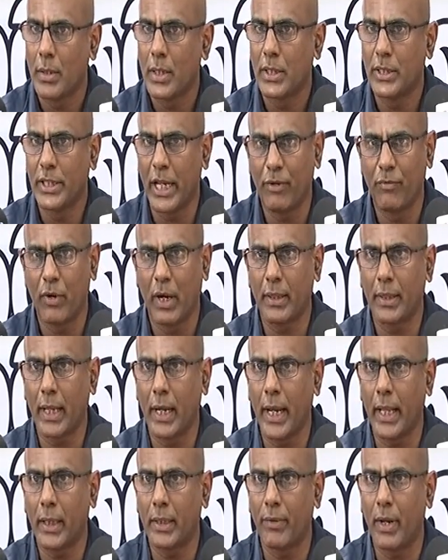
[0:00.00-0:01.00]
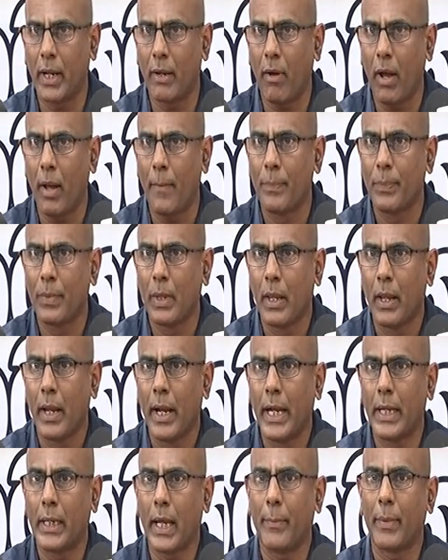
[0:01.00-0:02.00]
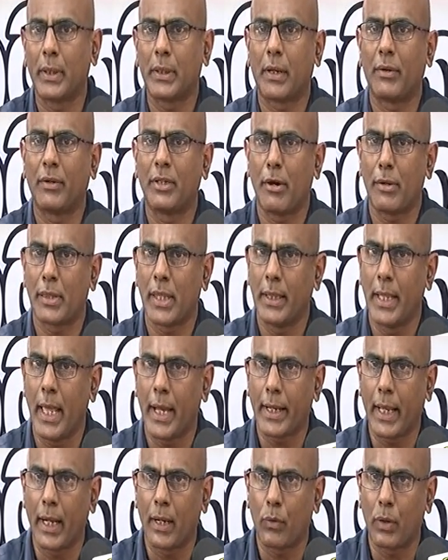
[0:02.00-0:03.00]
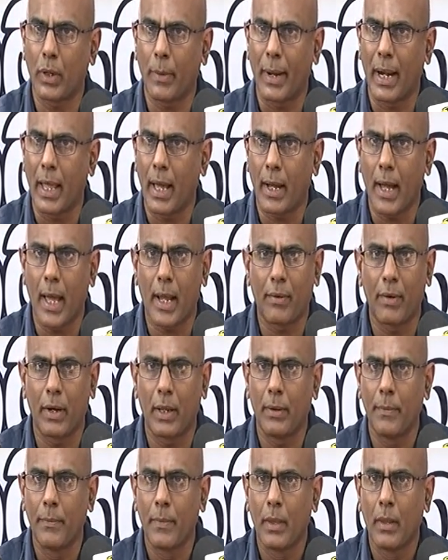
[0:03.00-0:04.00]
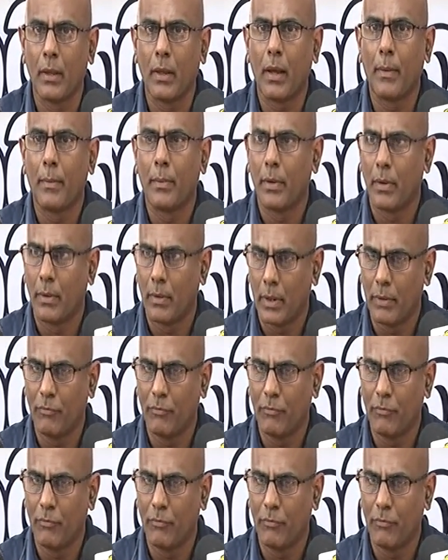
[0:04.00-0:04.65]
விமானங்களுக்கு எரிபொருள் இல்லாமல் போகும் இவற்றின் பொறுப்பை அரசாங்கமே நிச்சயமாக ஏற்றுக்கொள்ள